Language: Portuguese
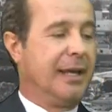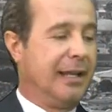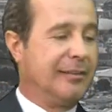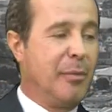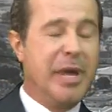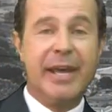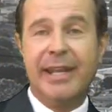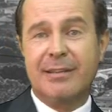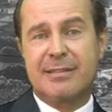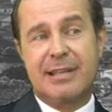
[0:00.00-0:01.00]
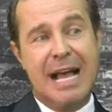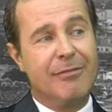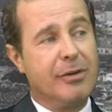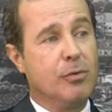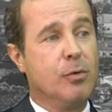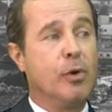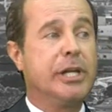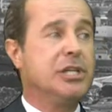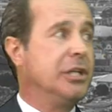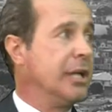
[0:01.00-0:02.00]
Ele também anexava o
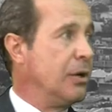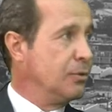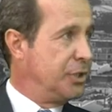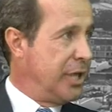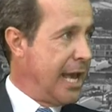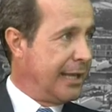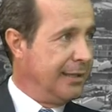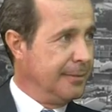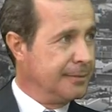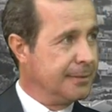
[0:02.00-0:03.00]
original do cheque